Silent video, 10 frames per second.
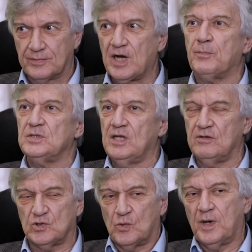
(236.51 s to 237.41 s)
как по
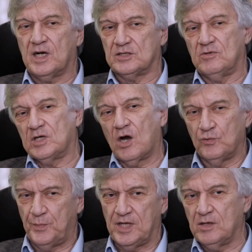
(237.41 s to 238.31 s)
телевизору показывали,
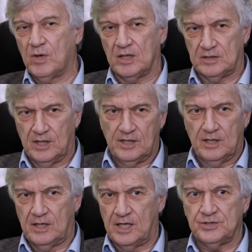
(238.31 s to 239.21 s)
как он принимал
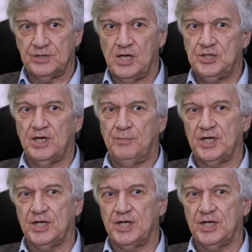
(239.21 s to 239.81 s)
Леонида Ильича